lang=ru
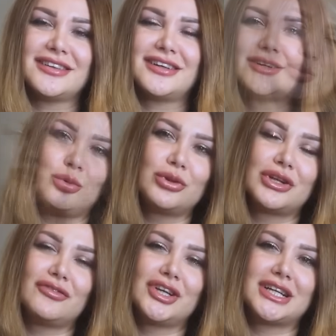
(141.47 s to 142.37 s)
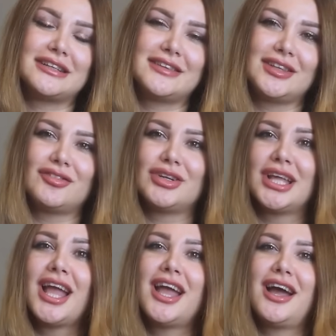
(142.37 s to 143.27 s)
Э, пудровый,
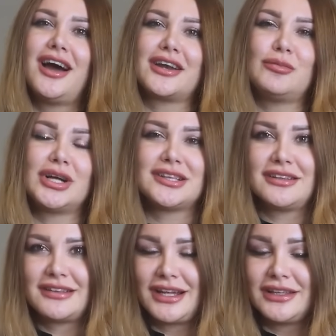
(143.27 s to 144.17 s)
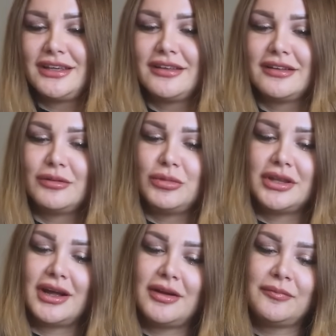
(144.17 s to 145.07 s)
красивый аромат ностальгии для
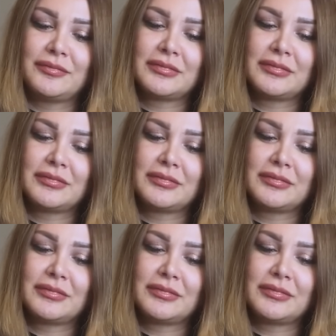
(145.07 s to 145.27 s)
меня